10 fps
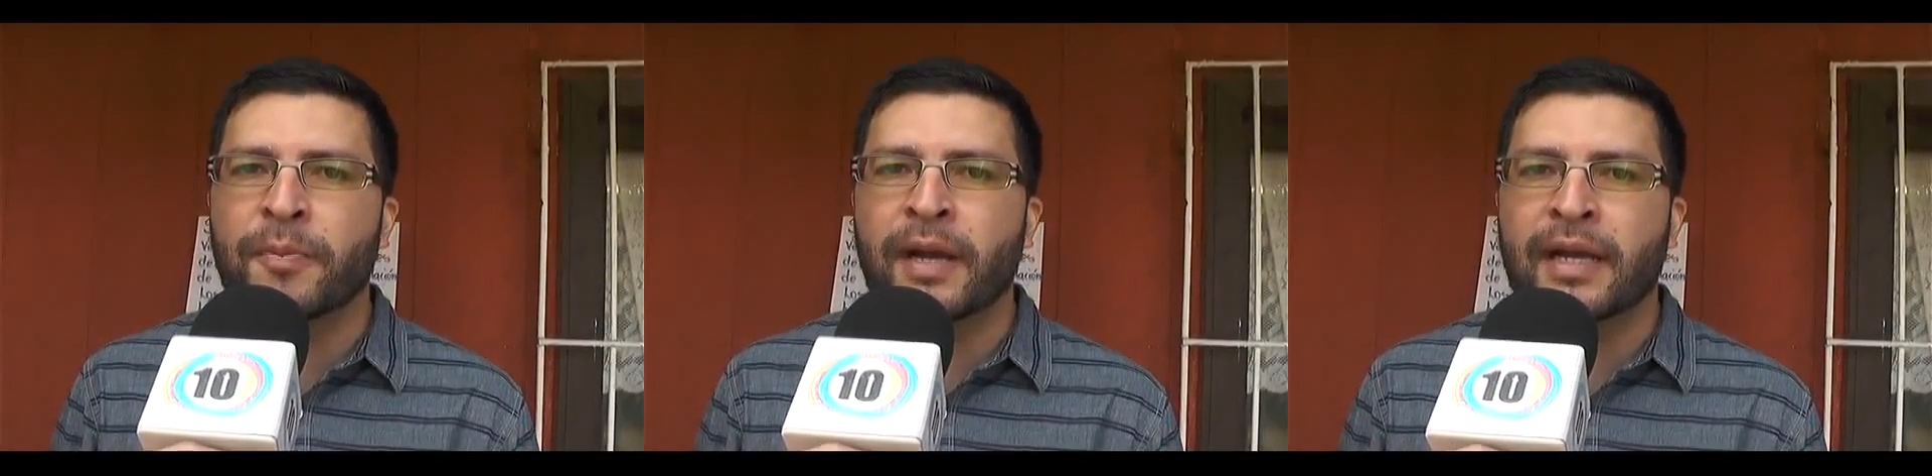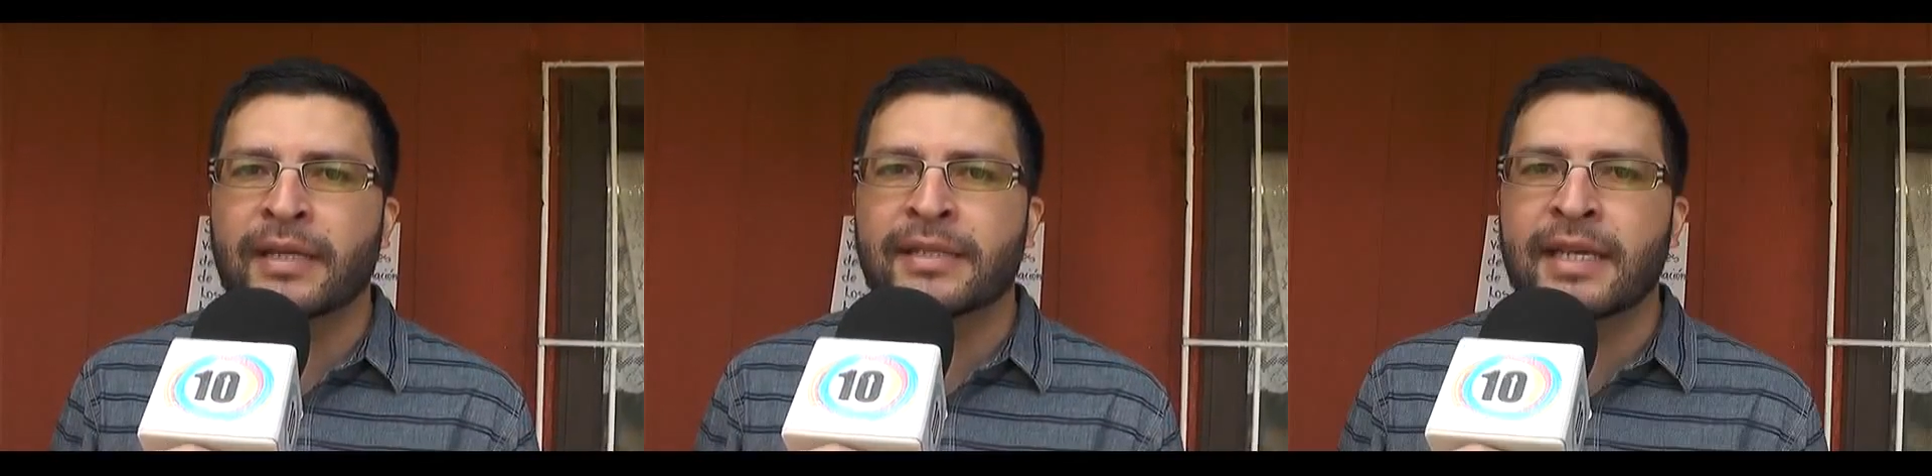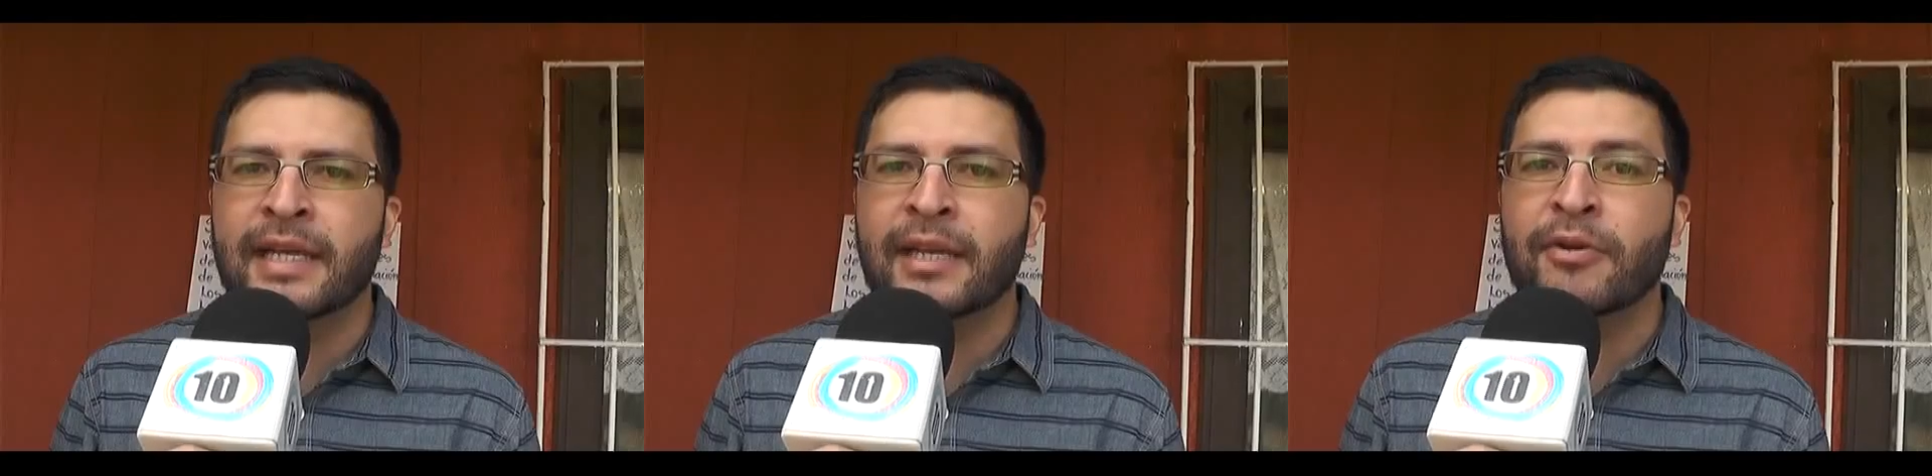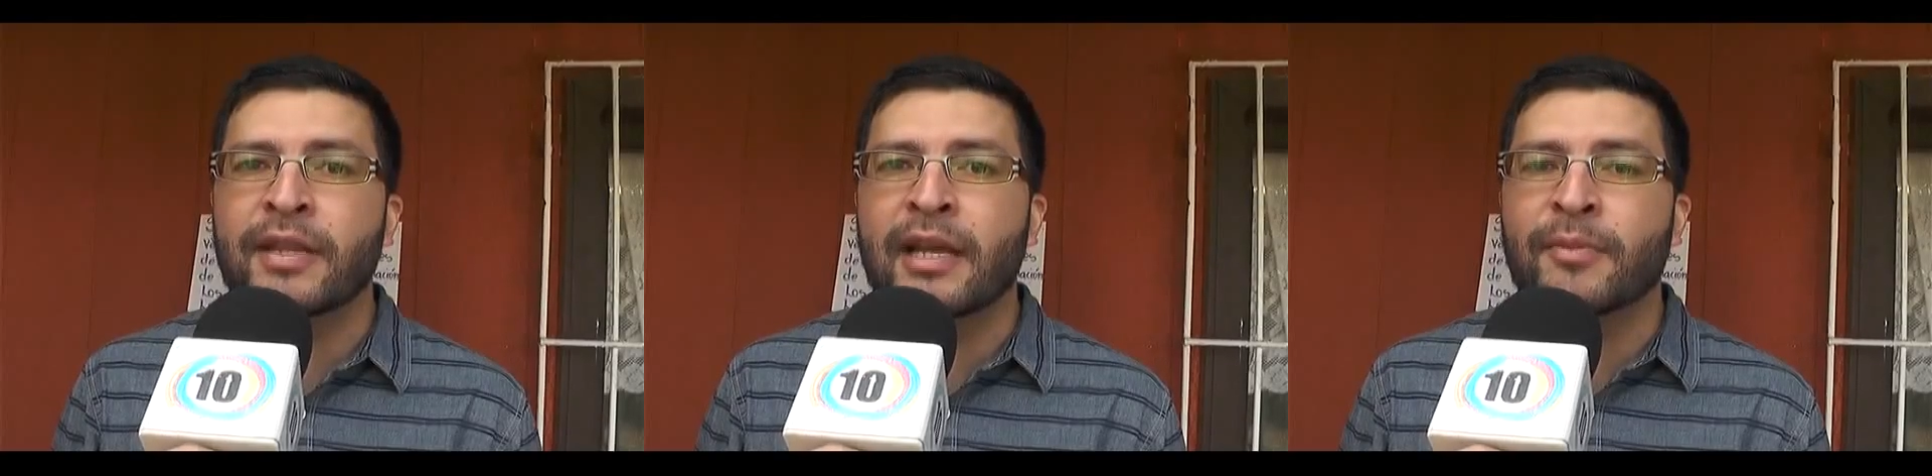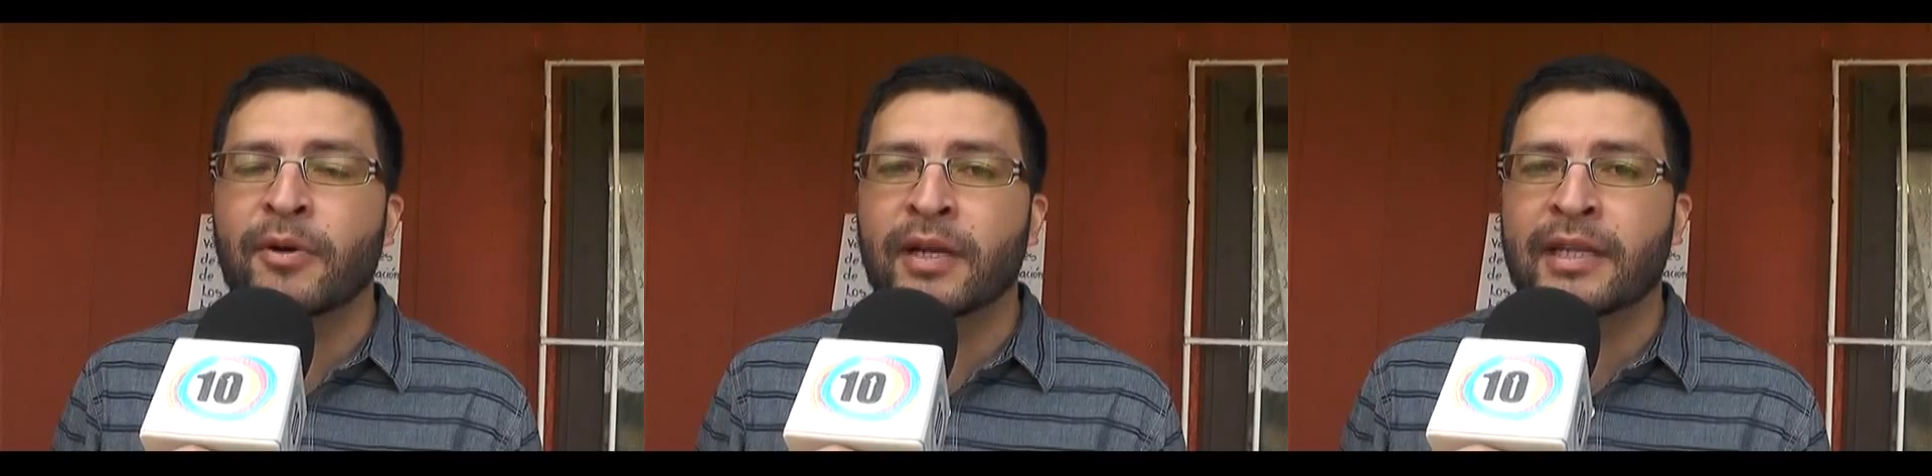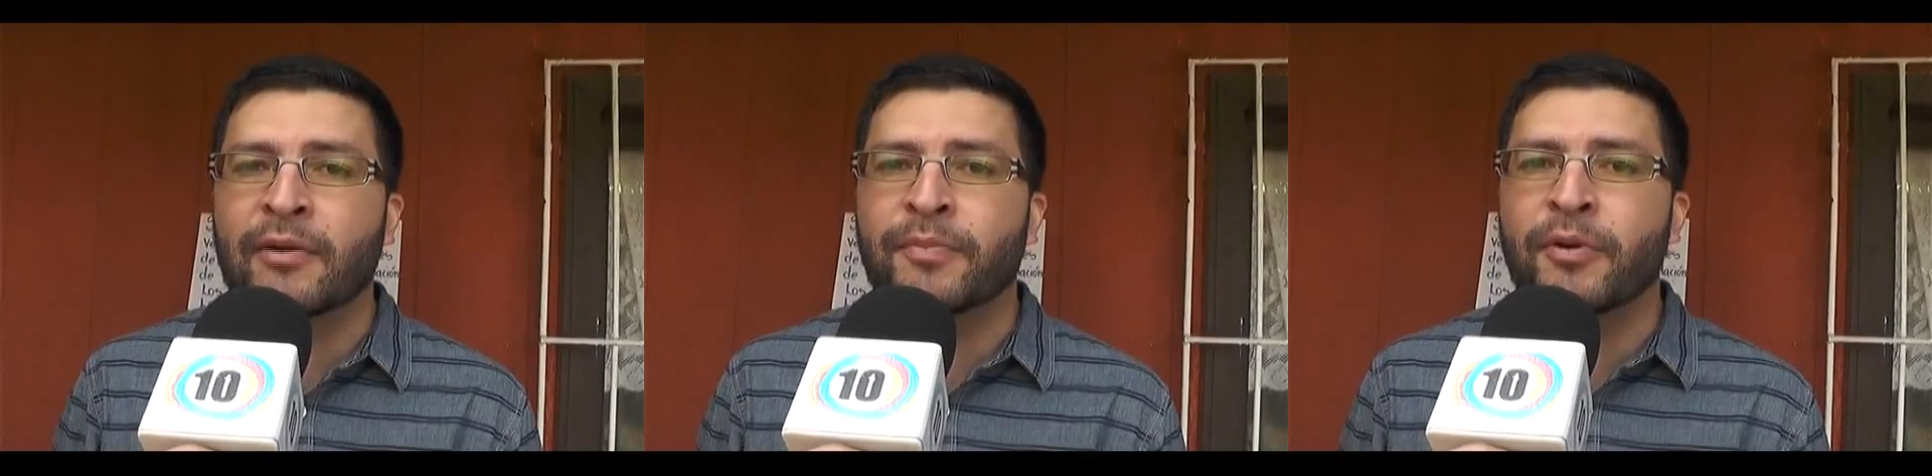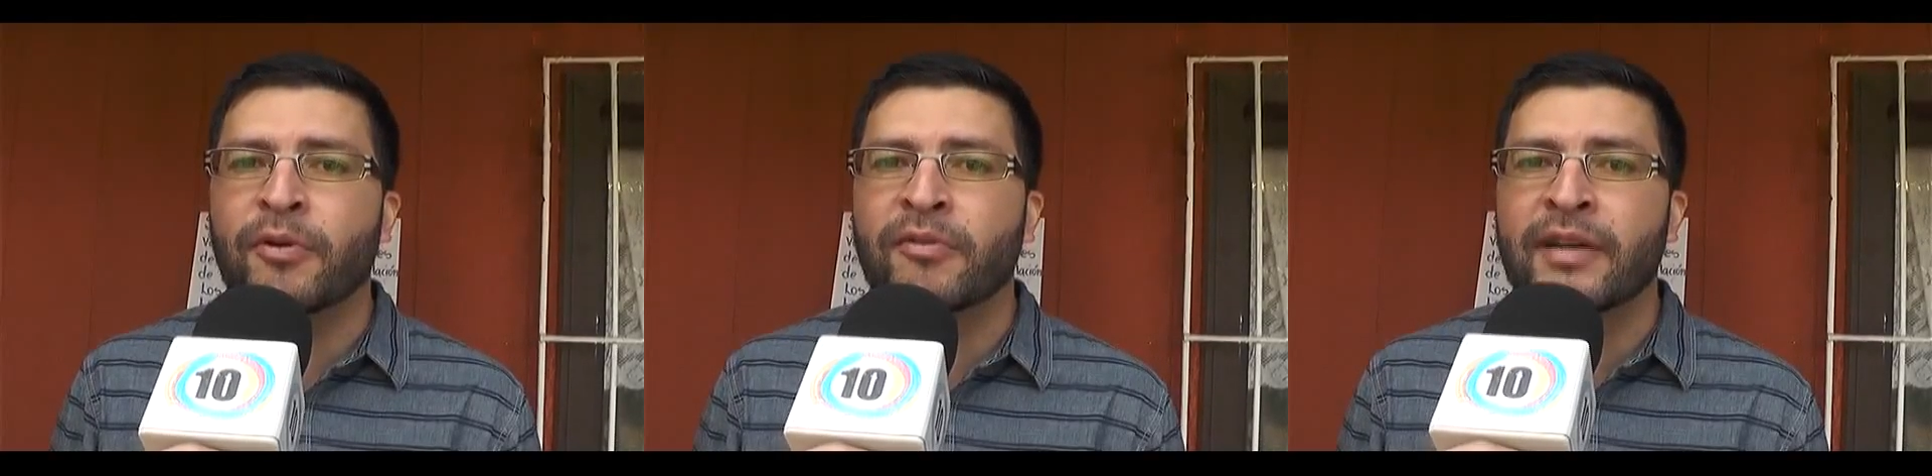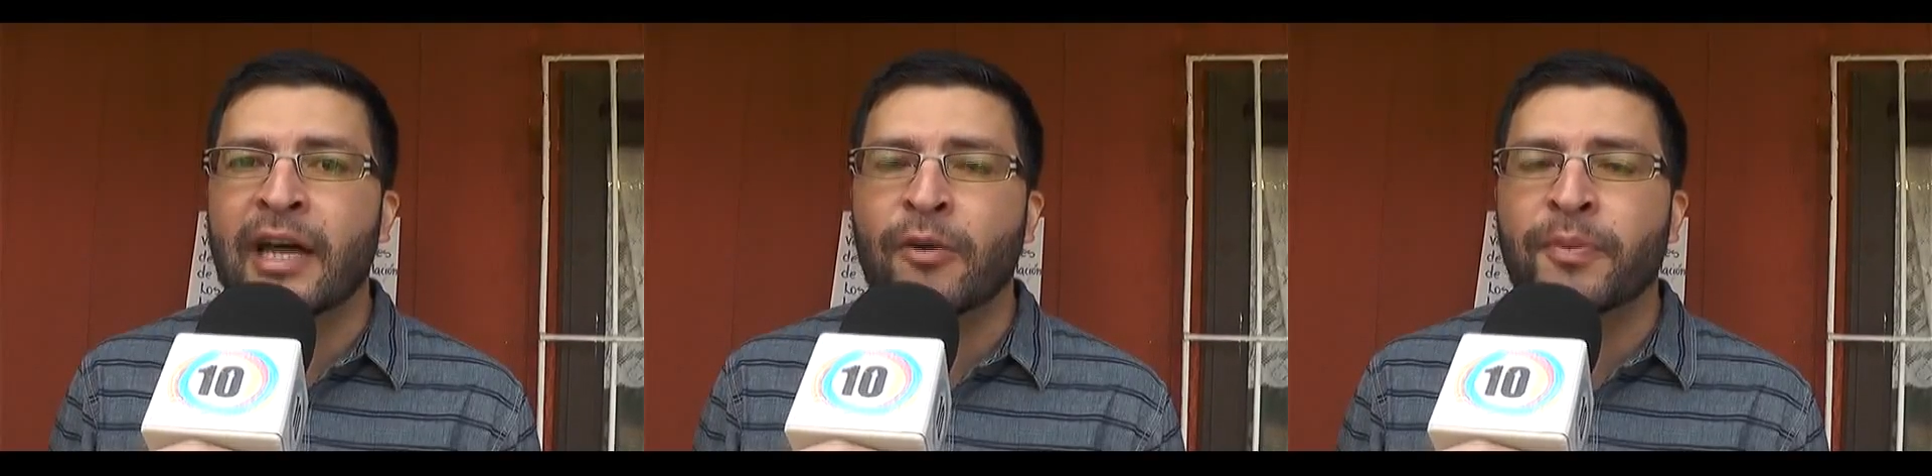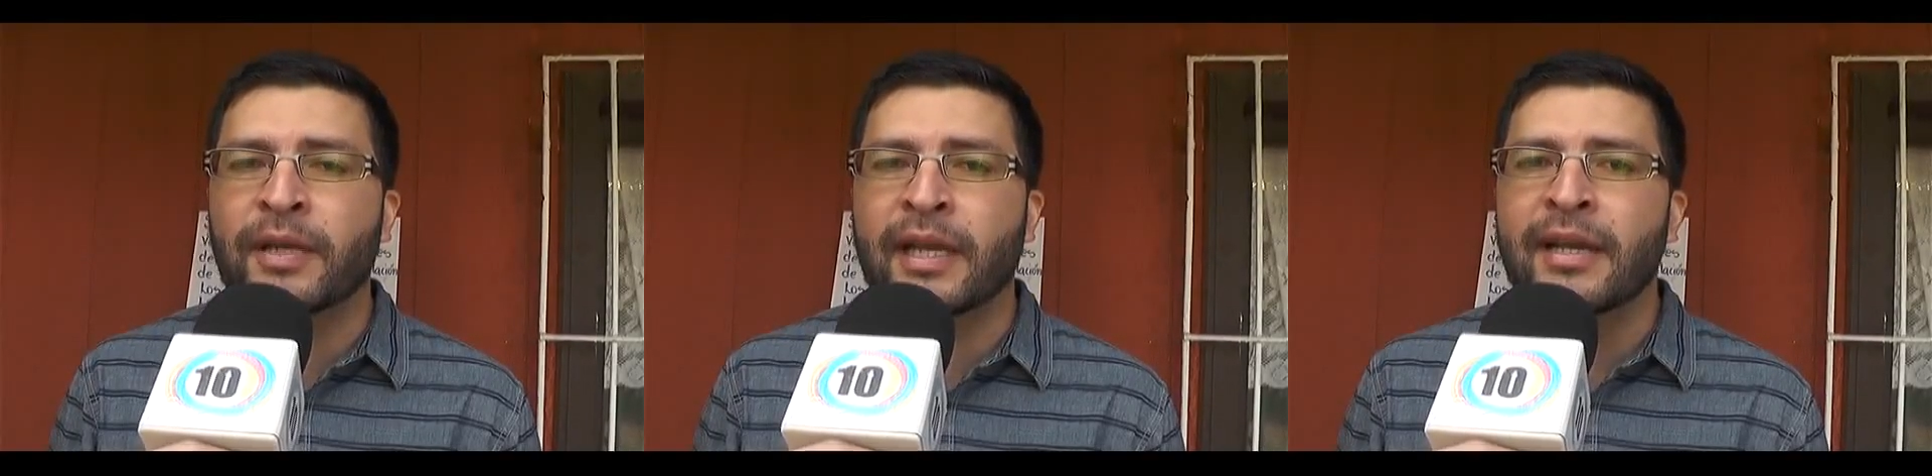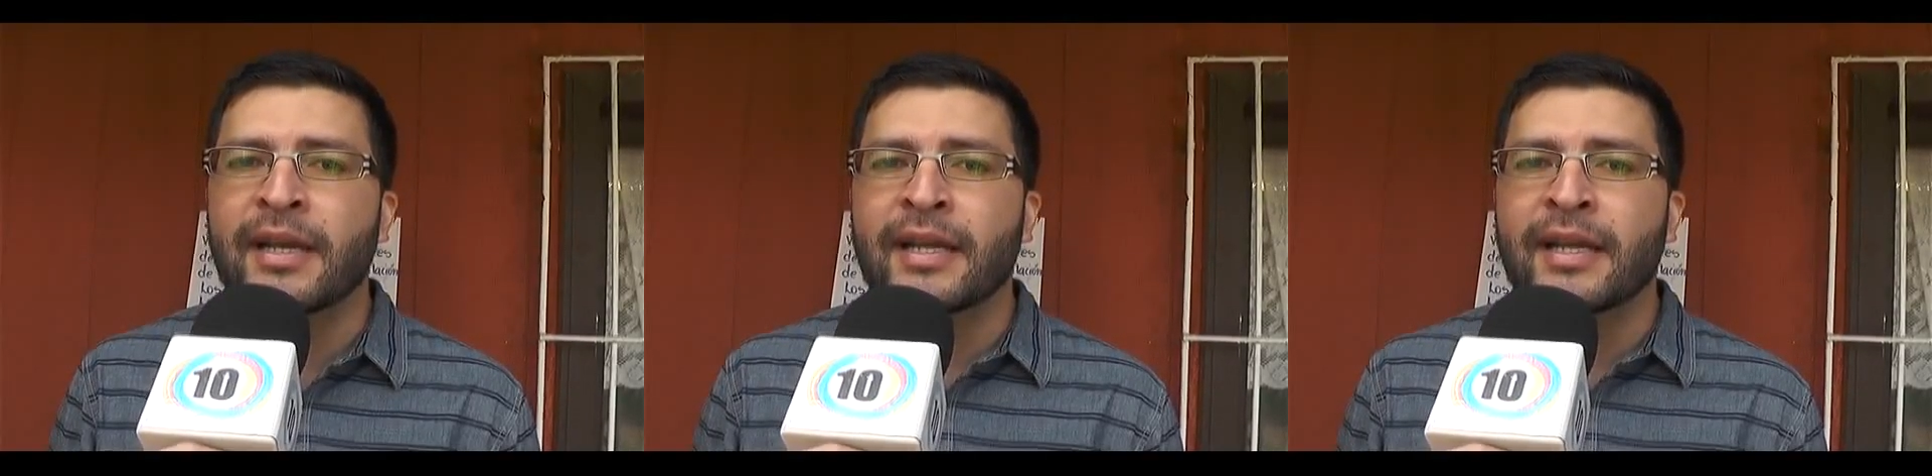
puedan acceder y que hoy día a lo mejor están un poco vedados, porque